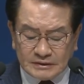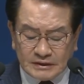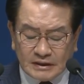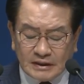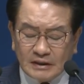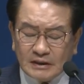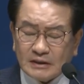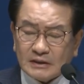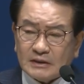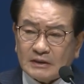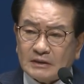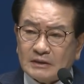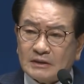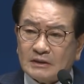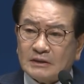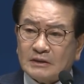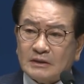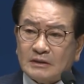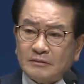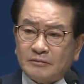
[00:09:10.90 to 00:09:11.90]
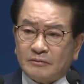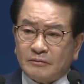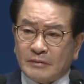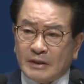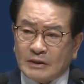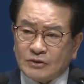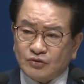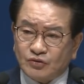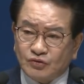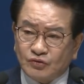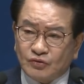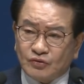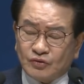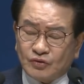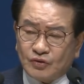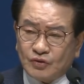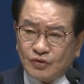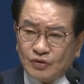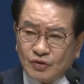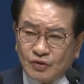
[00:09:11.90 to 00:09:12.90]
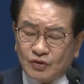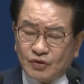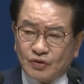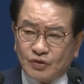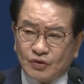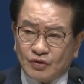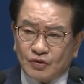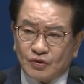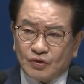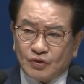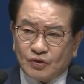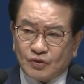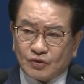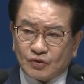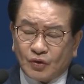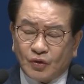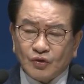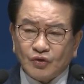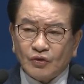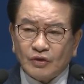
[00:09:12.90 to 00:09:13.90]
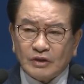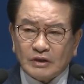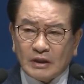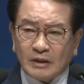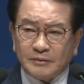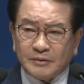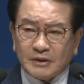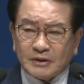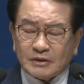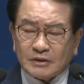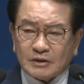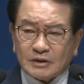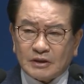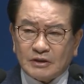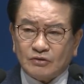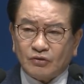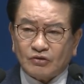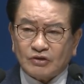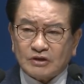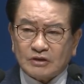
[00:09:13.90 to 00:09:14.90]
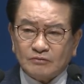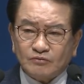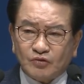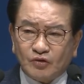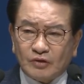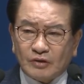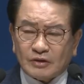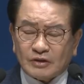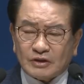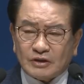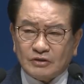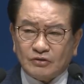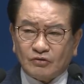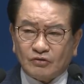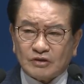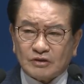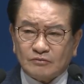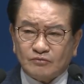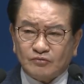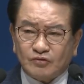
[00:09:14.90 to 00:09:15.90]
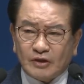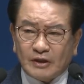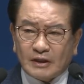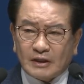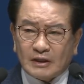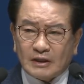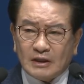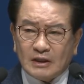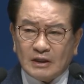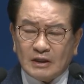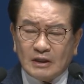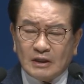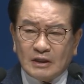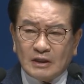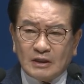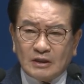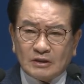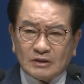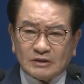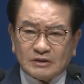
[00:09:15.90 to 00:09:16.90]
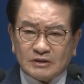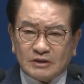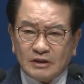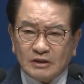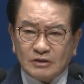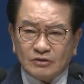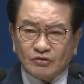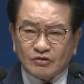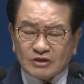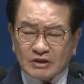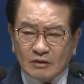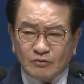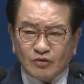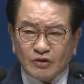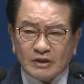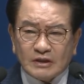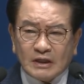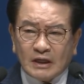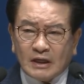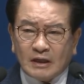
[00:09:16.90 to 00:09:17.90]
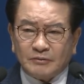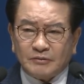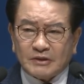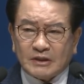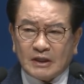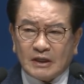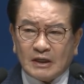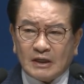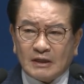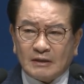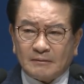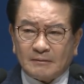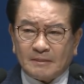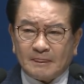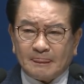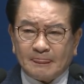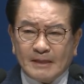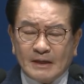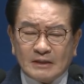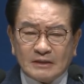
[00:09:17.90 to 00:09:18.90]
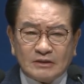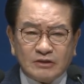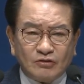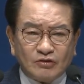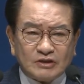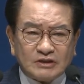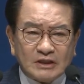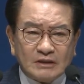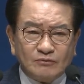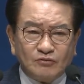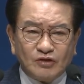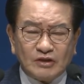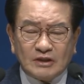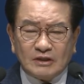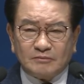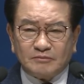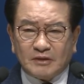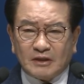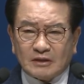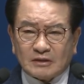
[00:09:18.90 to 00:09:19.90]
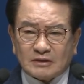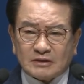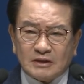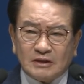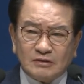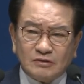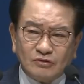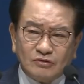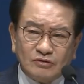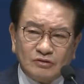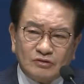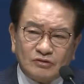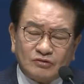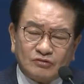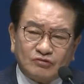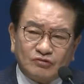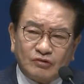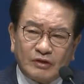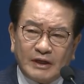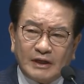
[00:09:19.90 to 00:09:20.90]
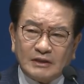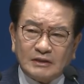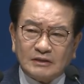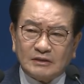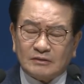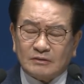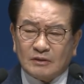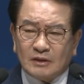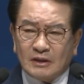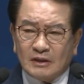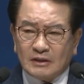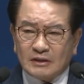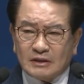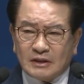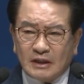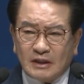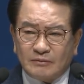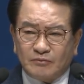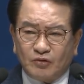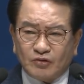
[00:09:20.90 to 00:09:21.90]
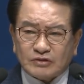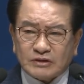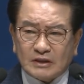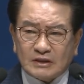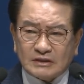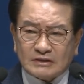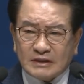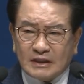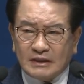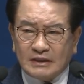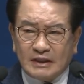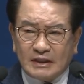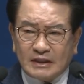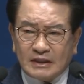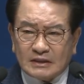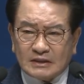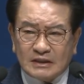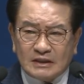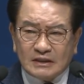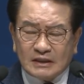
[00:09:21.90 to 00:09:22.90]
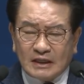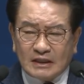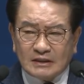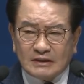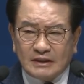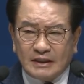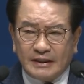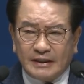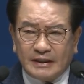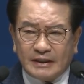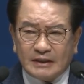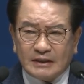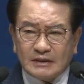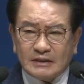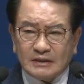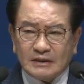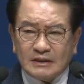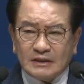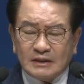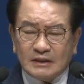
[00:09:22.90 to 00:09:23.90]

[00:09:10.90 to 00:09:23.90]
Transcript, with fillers: 제가 매주 토요일이 되면 기독신문에, 기독신문에 설교 제목이 나갑니다. 설교 제목이 막 뭐 전국에 있는 목사들 사이에 이렇게 들어가는데